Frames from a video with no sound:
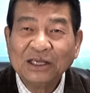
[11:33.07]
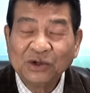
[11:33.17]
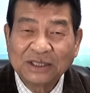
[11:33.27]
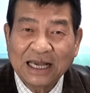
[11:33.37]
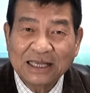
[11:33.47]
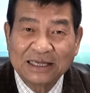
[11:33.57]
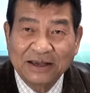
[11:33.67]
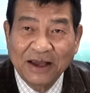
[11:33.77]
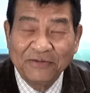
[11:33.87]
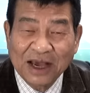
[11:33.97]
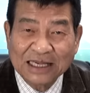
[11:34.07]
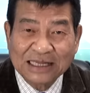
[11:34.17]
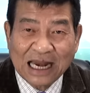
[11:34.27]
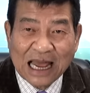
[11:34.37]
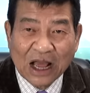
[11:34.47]
chủ xe chỉ ờ, việc
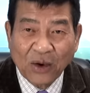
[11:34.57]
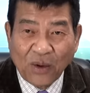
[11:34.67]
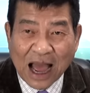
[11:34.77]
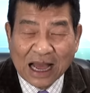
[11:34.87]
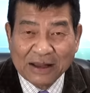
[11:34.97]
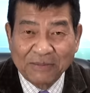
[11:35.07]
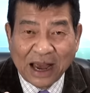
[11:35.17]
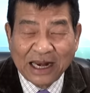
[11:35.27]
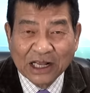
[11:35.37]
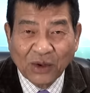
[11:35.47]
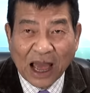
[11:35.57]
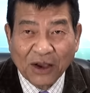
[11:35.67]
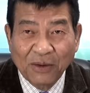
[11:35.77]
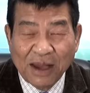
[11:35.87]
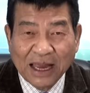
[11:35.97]
ra lệnh qua cái máy điện thoại
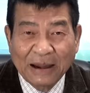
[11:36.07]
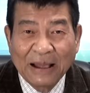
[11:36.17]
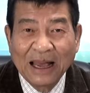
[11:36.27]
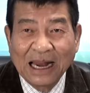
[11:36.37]
của mình